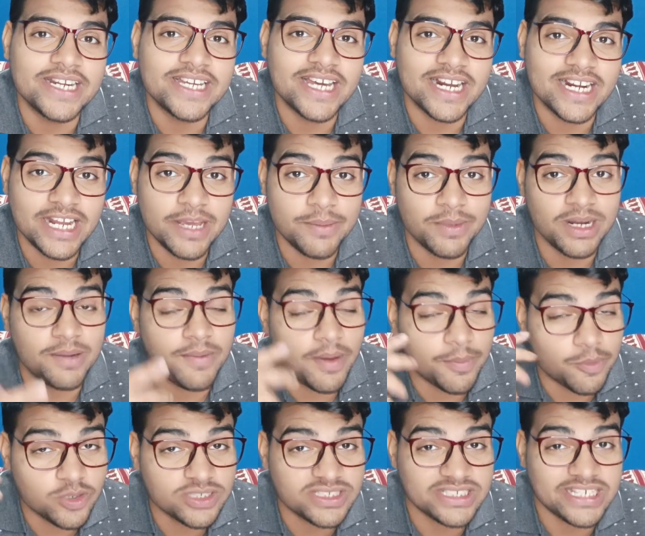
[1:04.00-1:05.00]
करने हैं मतलब
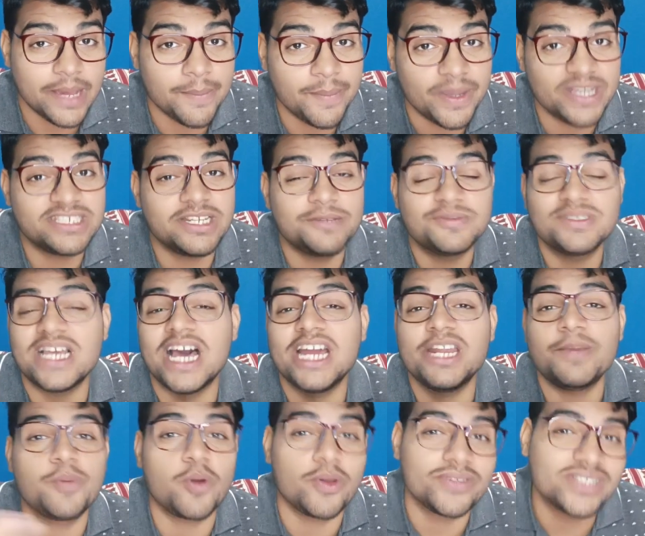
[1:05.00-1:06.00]
आपको स्टेप बाय स्टेप सारी
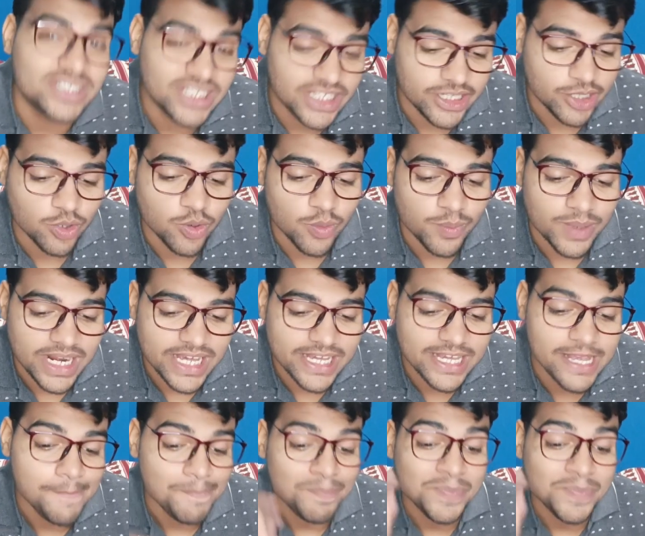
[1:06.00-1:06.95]
प्रोसेस सीखने को मिलेगी